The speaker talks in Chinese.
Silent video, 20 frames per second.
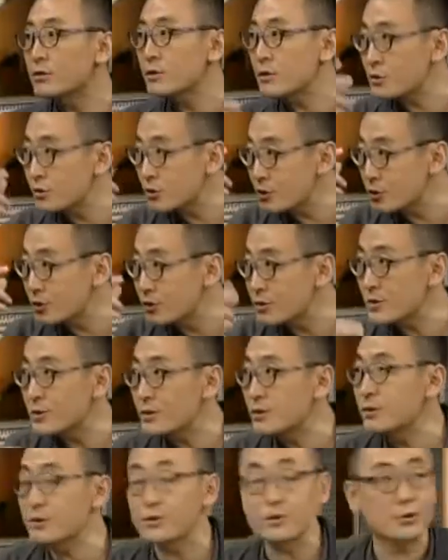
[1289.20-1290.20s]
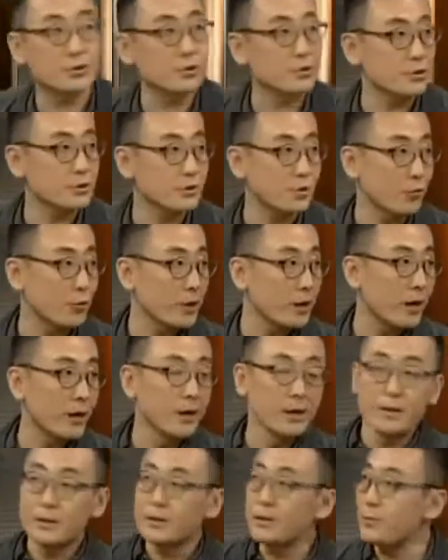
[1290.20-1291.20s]
是这这这这是个智慧
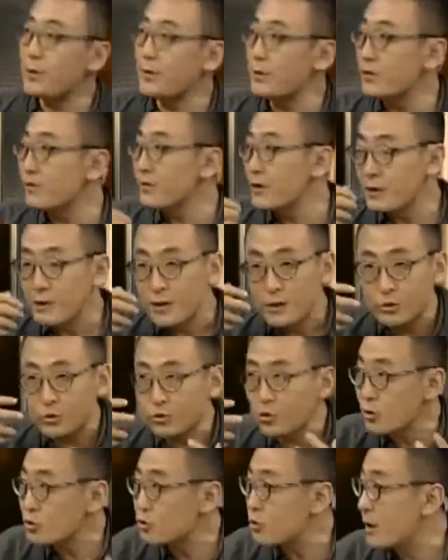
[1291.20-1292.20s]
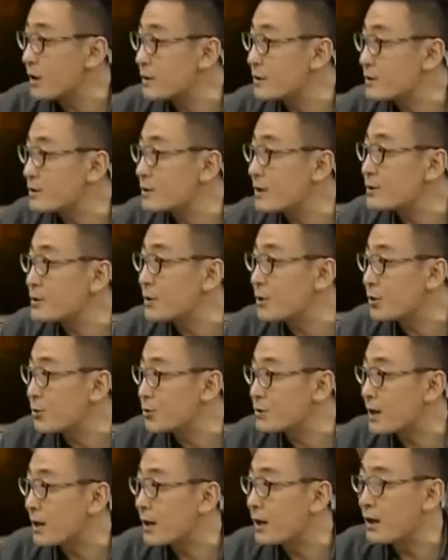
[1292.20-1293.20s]
啊！你不要以为说出来的才叫
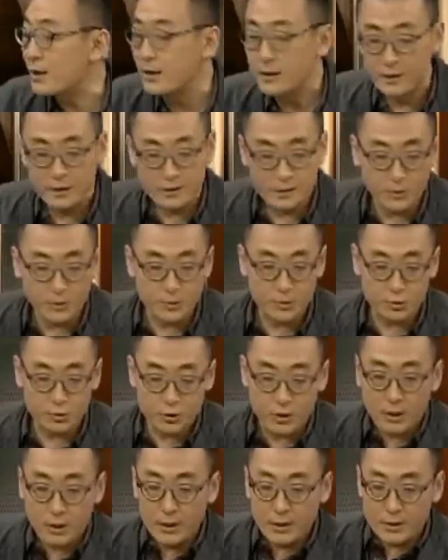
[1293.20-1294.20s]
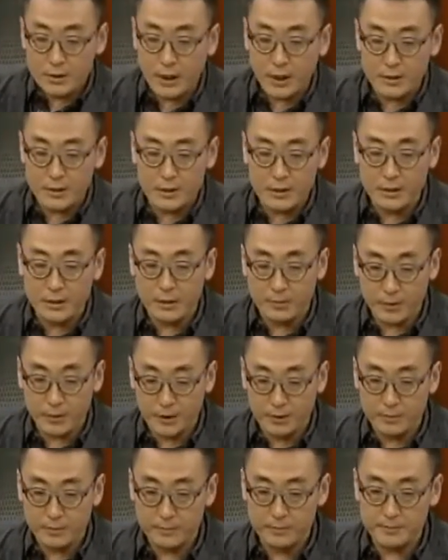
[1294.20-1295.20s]
口才啊！你比如说他这个里边，
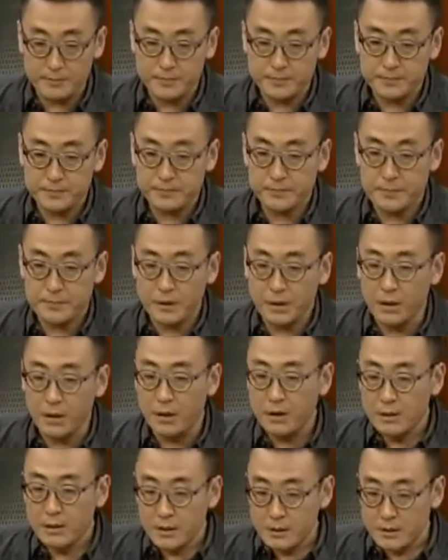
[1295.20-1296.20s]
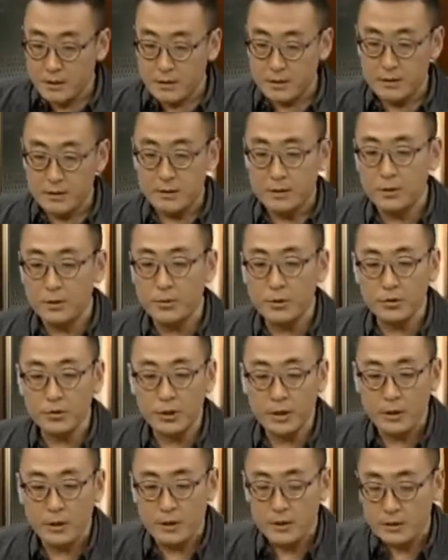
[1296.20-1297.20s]
大英牺牲啊，你比如
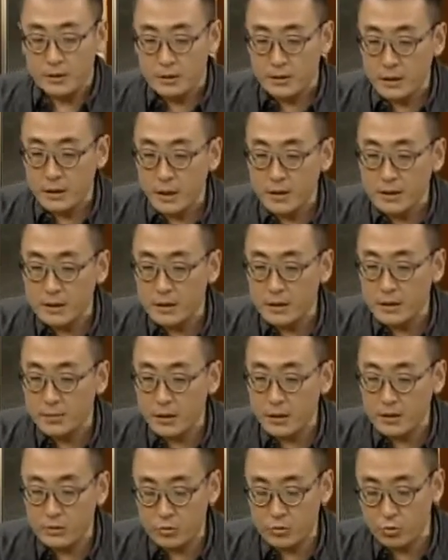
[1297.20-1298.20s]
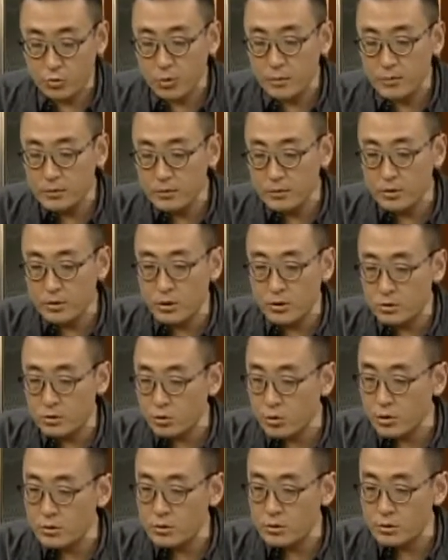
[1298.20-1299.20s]
说他这个里边多么多
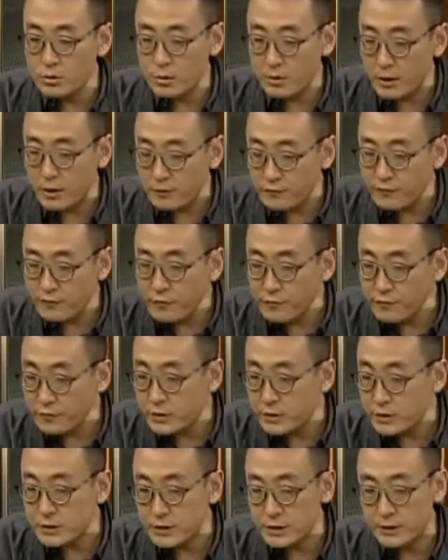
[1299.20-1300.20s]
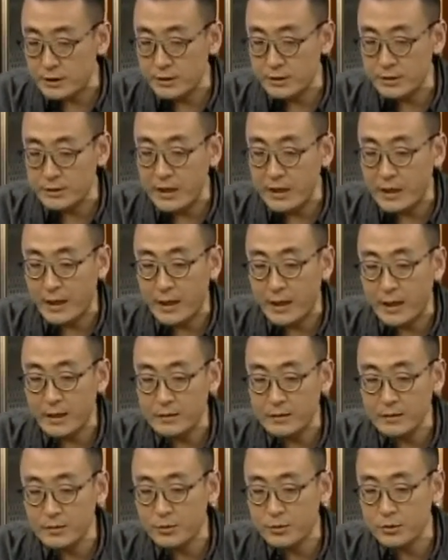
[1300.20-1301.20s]
多很丰富的这个内
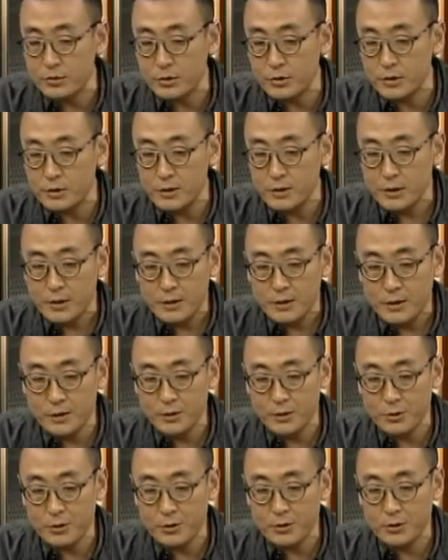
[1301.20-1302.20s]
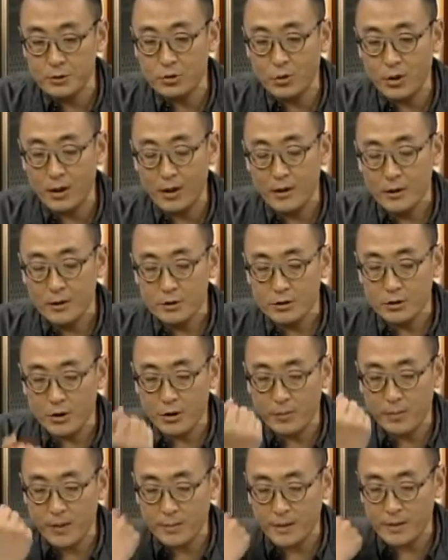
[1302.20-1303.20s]
涵。你比如说，呃，有人说了，说
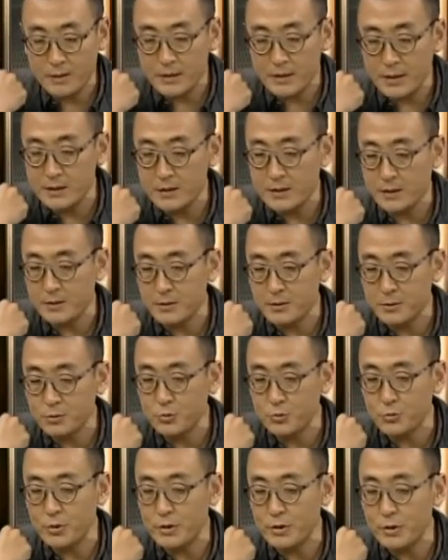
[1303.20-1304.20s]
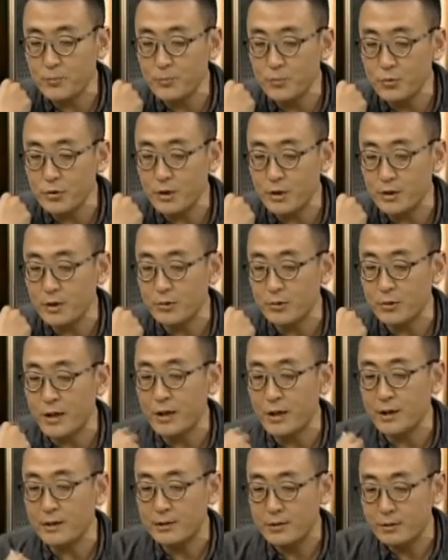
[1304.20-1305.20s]
奥巴马的演讲让中国人目瞪口
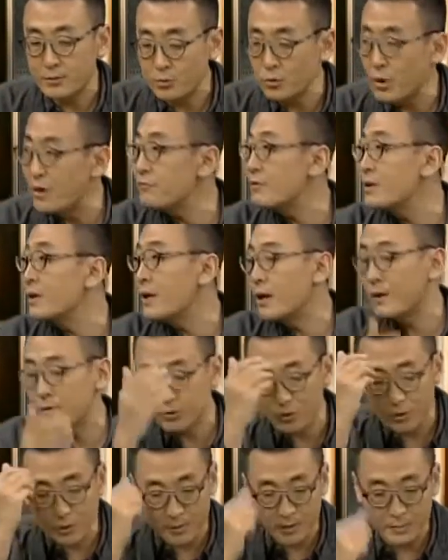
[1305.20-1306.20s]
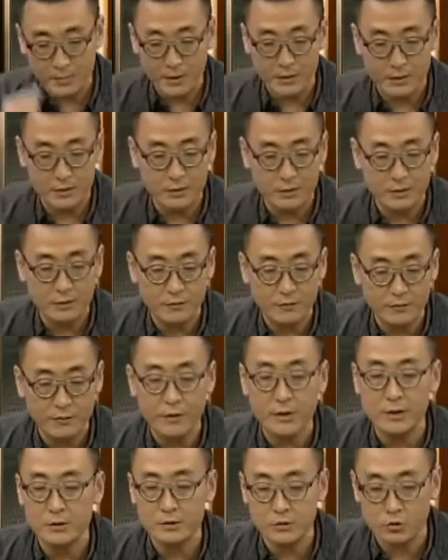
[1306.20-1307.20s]
呆。原文啊，说奥巴马呃
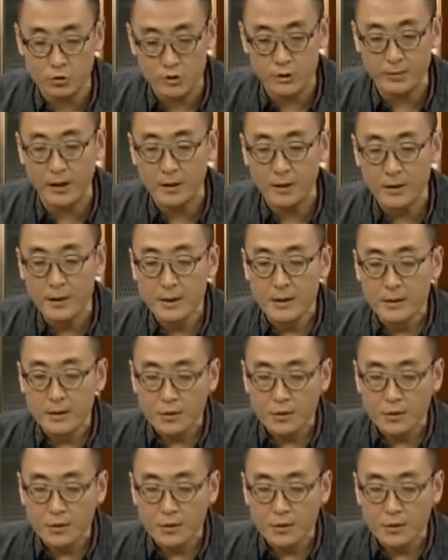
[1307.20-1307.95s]
夫人说什么？